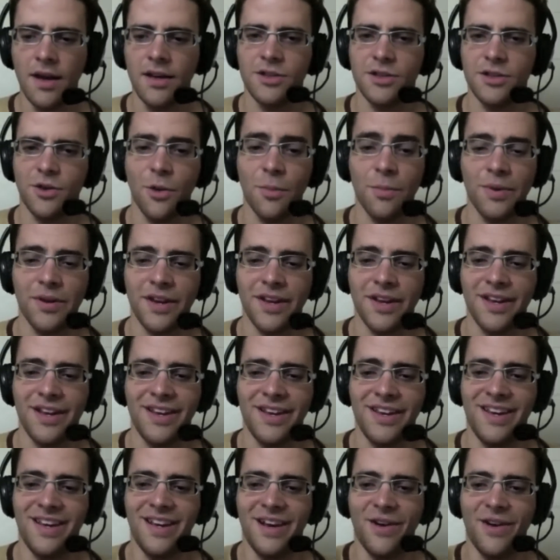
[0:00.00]

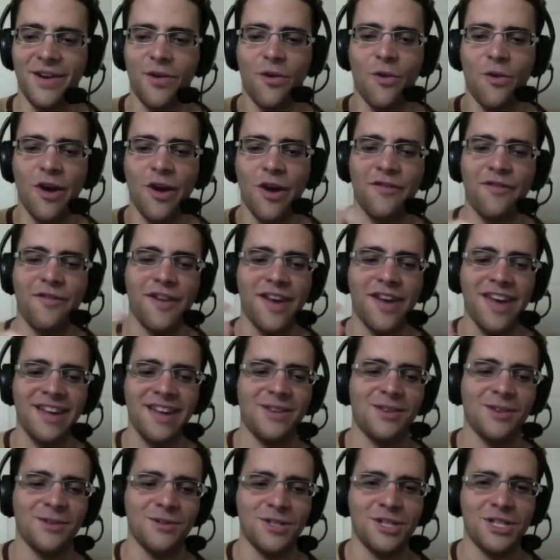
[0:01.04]
sobre o
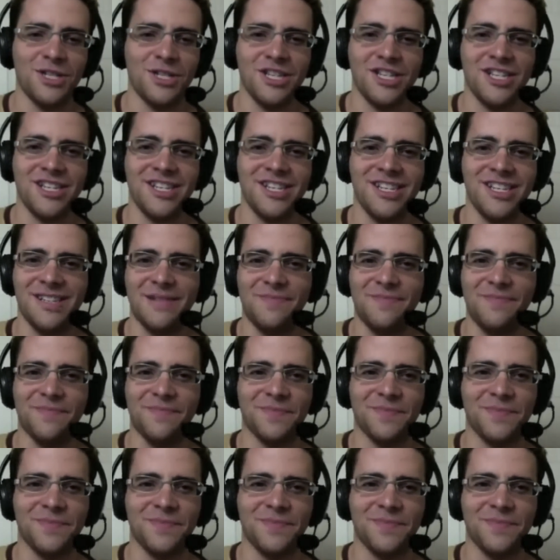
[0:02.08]
efeito de